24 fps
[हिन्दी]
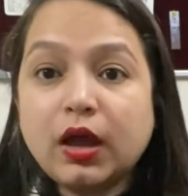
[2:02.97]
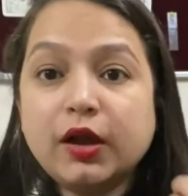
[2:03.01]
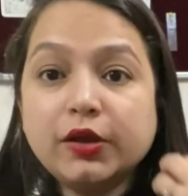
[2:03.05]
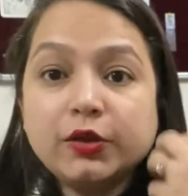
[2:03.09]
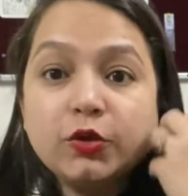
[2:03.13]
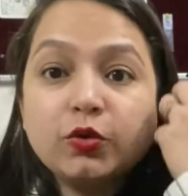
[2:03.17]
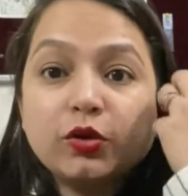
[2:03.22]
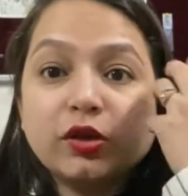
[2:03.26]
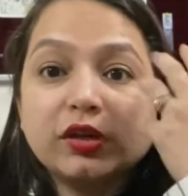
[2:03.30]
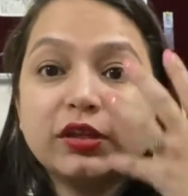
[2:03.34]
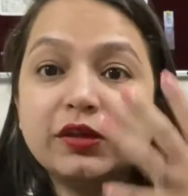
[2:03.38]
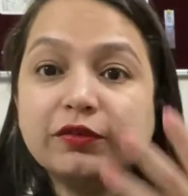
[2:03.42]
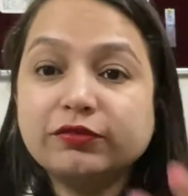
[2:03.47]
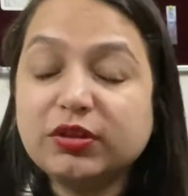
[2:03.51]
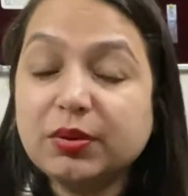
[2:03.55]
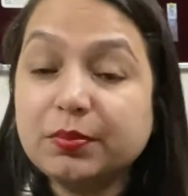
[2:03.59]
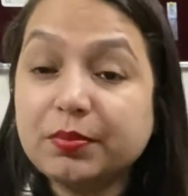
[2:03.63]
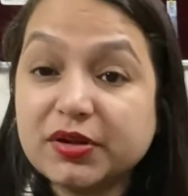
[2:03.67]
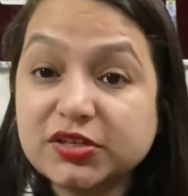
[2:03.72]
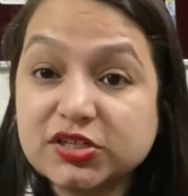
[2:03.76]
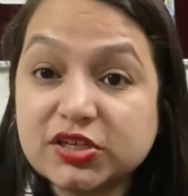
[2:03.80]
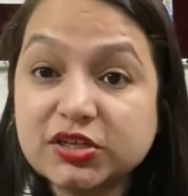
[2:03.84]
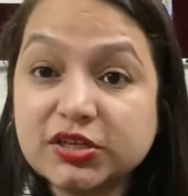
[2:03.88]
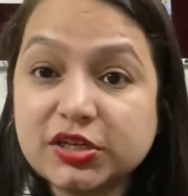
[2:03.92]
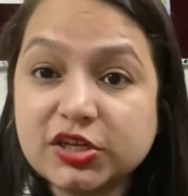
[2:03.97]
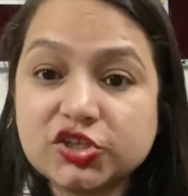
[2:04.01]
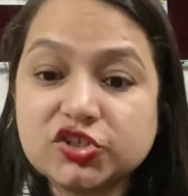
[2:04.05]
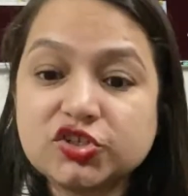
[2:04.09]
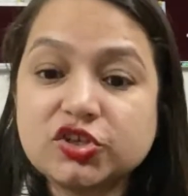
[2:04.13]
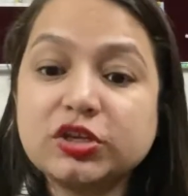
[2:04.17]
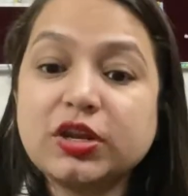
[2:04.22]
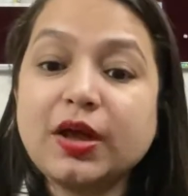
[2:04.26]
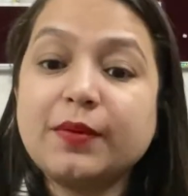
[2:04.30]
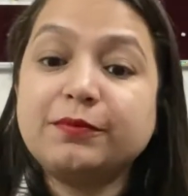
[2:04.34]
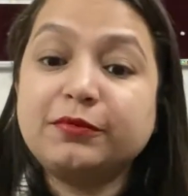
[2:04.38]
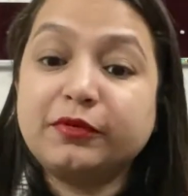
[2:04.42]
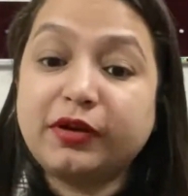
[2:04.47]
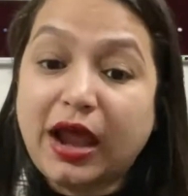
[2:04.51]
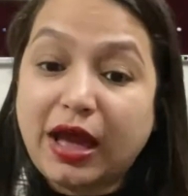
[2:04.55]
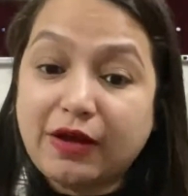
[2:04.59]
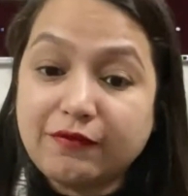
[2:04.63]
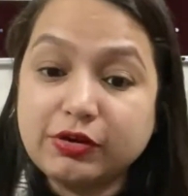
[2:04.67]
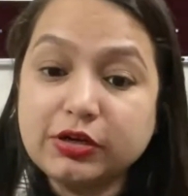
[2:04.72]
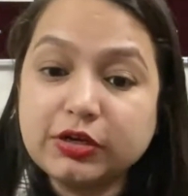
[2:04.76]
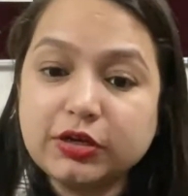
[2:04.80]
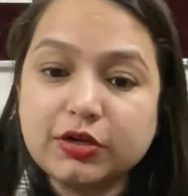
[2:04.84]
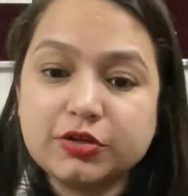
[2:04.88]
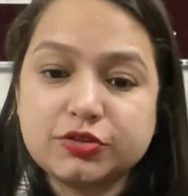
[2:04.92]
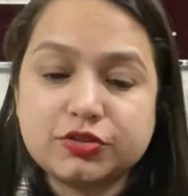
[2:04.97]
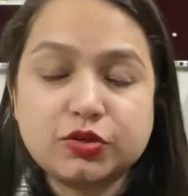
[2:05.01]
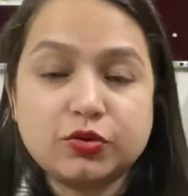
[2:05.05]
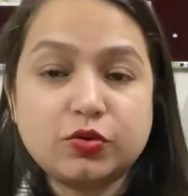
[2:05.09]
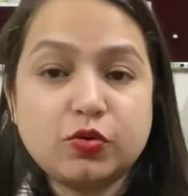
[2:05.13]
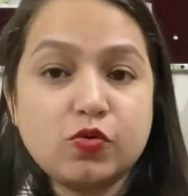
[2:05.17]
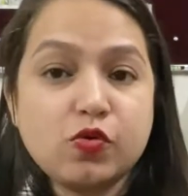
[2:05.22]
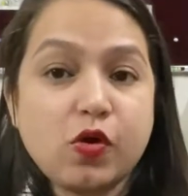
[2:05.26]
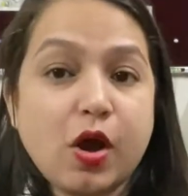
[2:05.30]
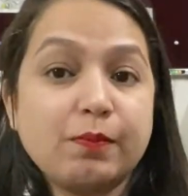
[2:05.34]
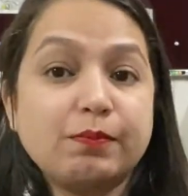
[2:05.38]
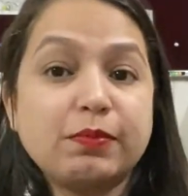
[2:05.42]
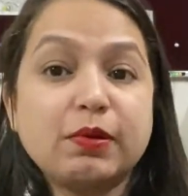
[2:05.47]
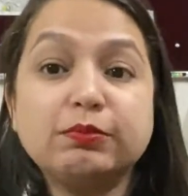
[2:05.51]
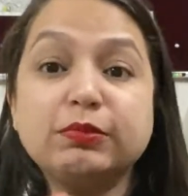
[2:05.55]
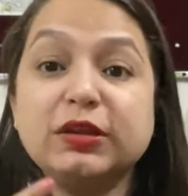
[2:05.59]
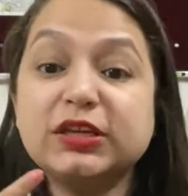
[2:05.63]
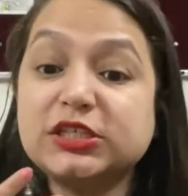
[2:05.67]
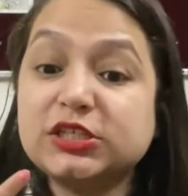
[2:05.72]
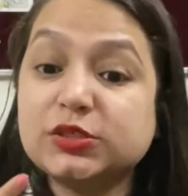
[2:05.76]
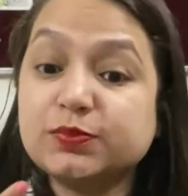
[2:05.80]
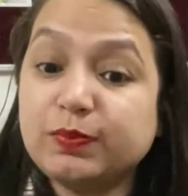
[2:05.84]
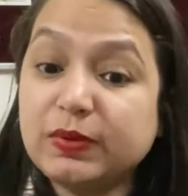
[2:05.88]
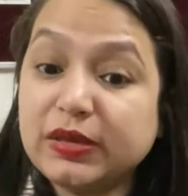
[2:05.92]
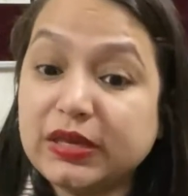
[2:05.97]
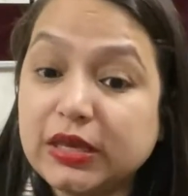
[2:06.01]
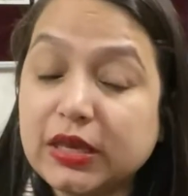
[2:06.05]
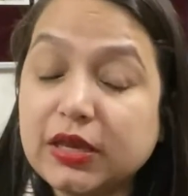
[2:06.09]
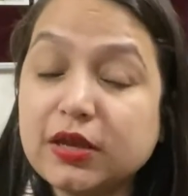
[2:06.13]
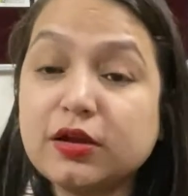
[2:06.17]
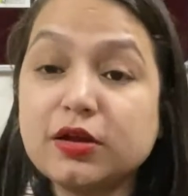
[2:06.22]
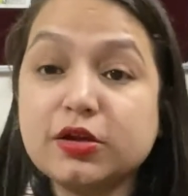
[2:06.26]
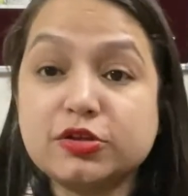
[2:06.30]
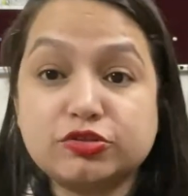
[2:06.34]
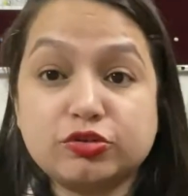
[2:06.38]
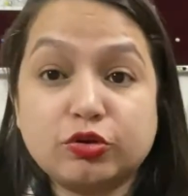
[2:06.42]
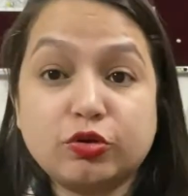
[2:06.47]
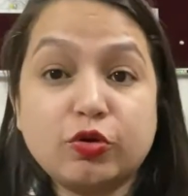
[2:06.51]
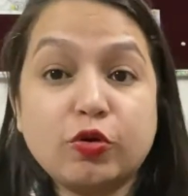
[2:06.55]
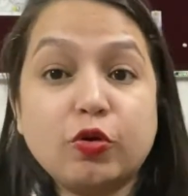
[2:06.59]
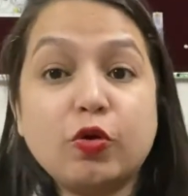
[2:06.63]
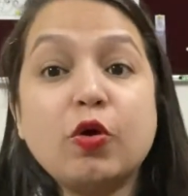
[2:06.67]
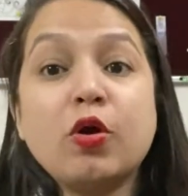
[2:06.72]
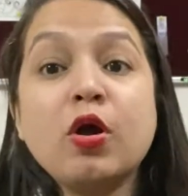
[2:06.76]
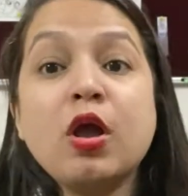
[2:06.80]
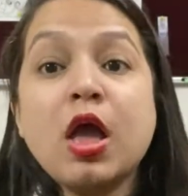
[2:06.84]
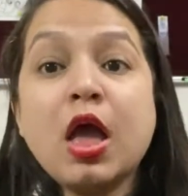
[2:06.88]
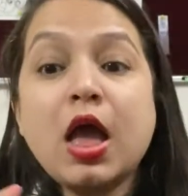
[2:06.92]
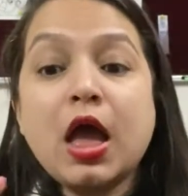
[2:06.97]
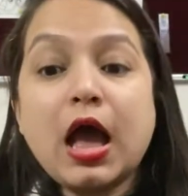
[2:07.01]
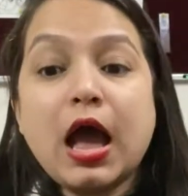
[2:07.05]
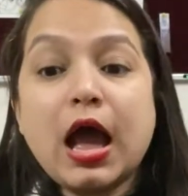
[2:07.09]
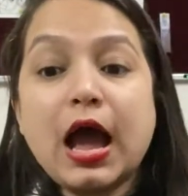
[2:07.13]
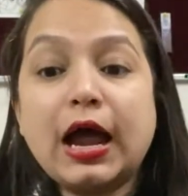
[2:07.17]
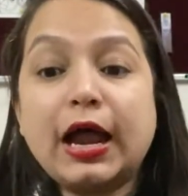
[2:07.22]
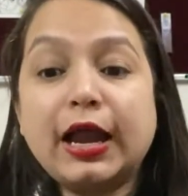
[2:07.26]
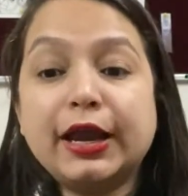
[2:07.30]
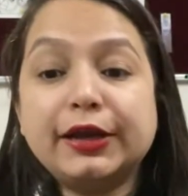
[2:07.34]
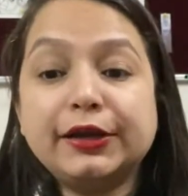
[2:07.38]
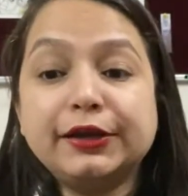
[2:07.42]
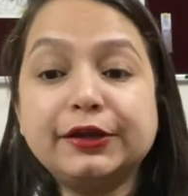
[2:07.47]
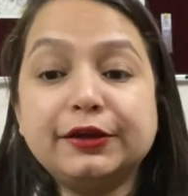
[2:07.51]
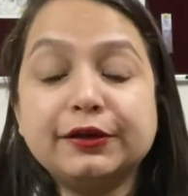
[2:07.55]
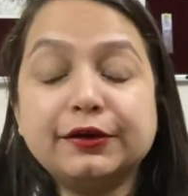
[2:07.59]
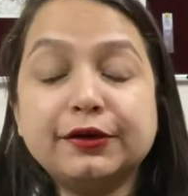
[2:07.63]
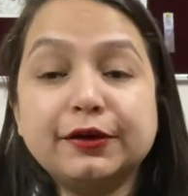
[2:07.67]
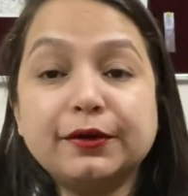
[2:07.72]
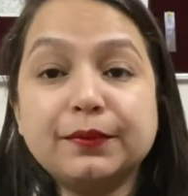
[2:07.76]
यू कैन गिव द प्रेजेंटेशन आप ट्रैवल कर सको आप पब्लिक स्पीकिंग कर सको एंड